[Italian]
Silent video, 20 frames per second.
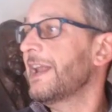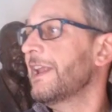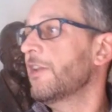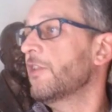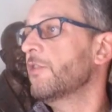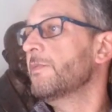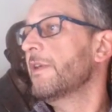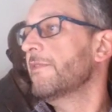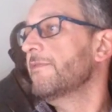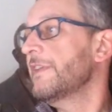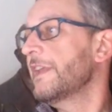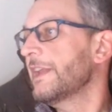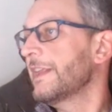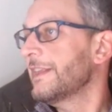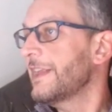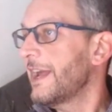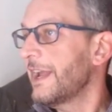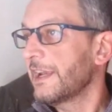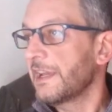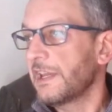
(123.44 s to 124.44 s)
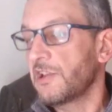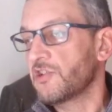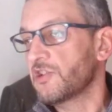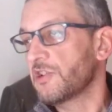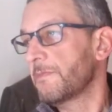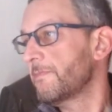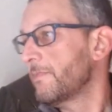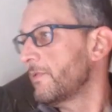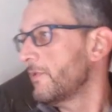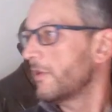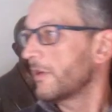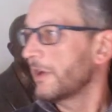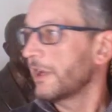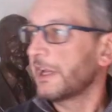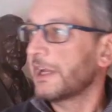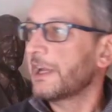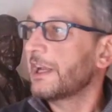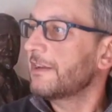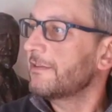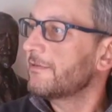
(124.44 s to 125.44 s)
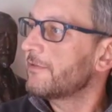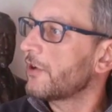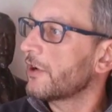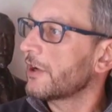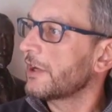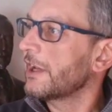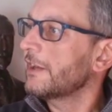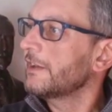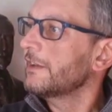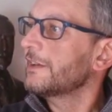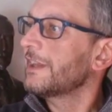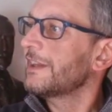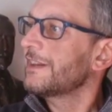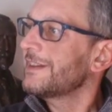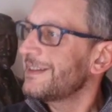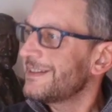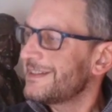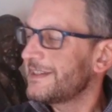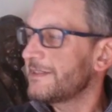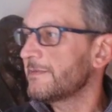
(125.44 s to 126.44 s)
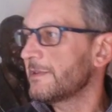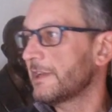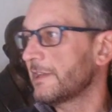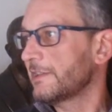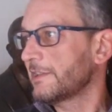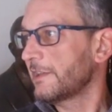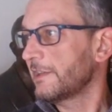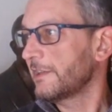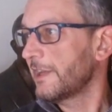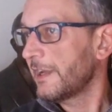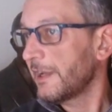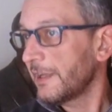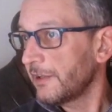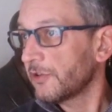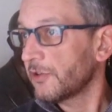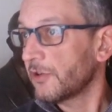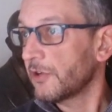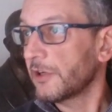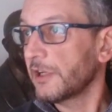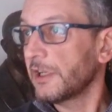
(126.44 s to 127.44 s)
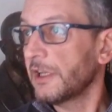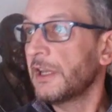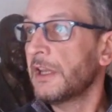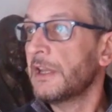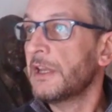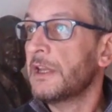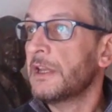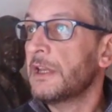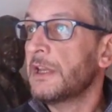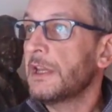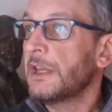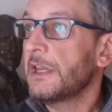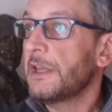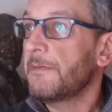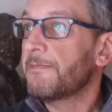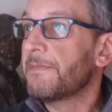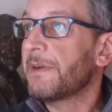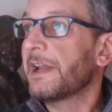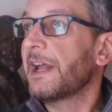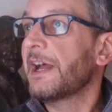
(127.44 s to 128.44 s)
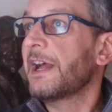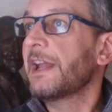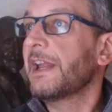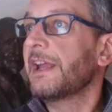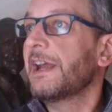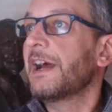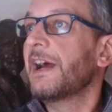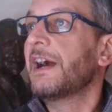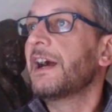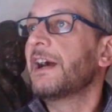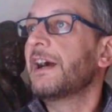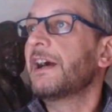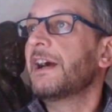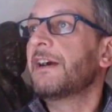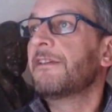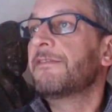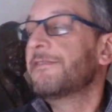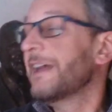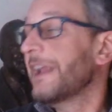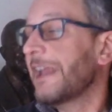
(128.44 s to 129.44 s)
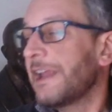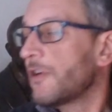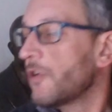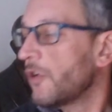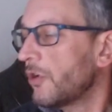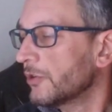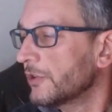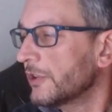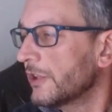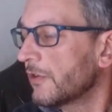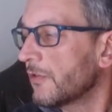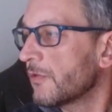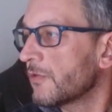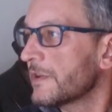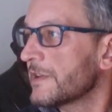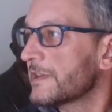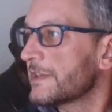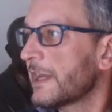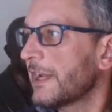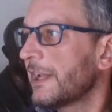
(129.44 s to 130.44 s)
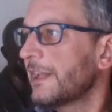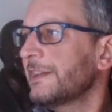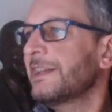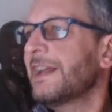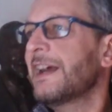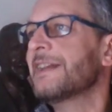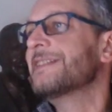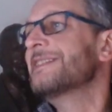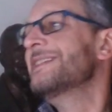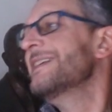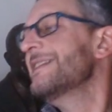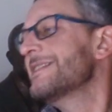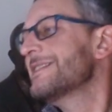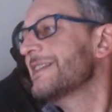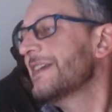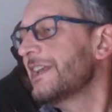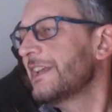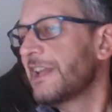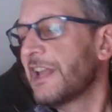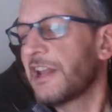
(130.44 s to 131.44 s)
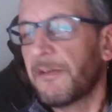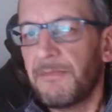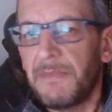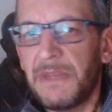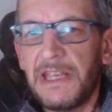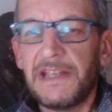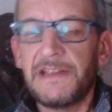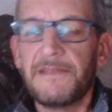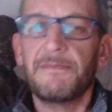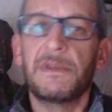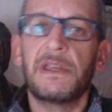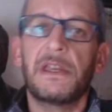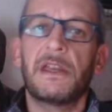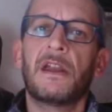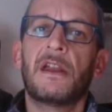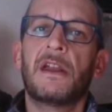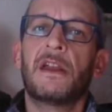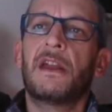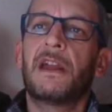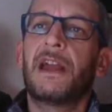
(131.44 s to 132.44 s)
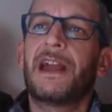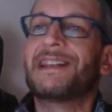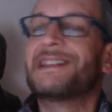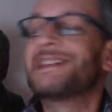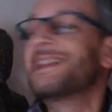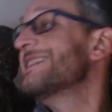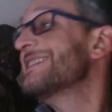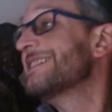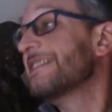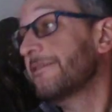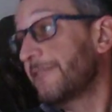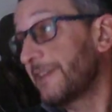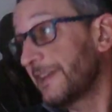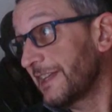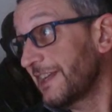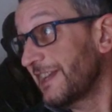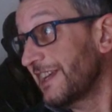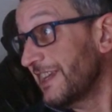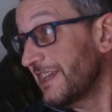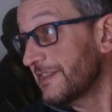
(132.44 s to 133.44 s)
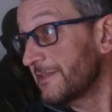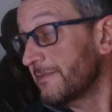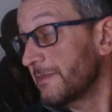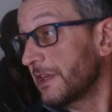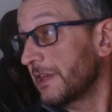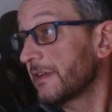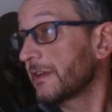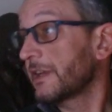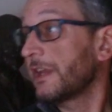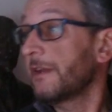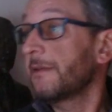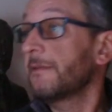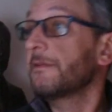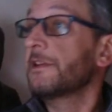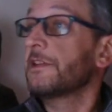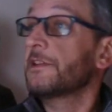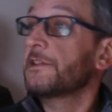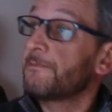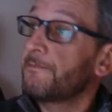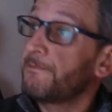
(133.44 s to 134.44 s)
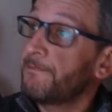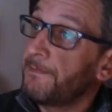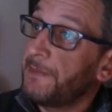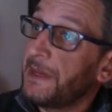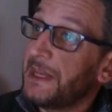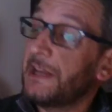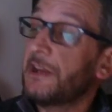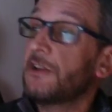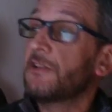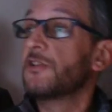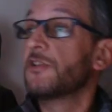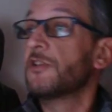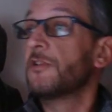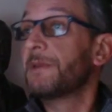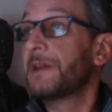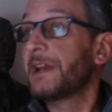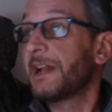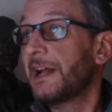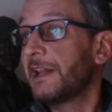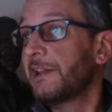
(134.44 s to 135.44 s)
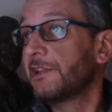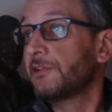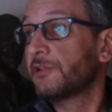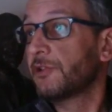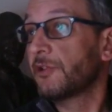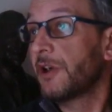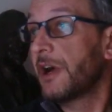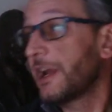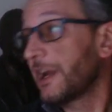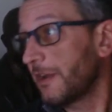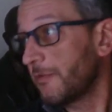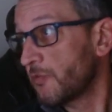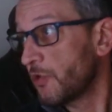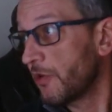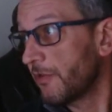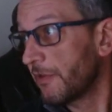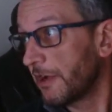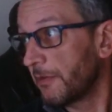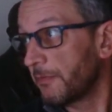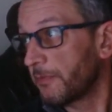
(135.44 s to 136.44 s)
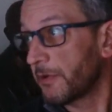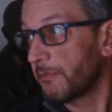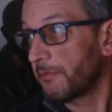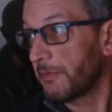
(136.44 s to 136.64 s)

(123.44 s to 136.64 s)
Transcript: come avviene da anni in Giappone, in California e in tantissimi altri territori, imparare a, a fare i conti con questa realtà senza allarmismi e senza fatalismi che spingono peraltro a rimuovere il problema.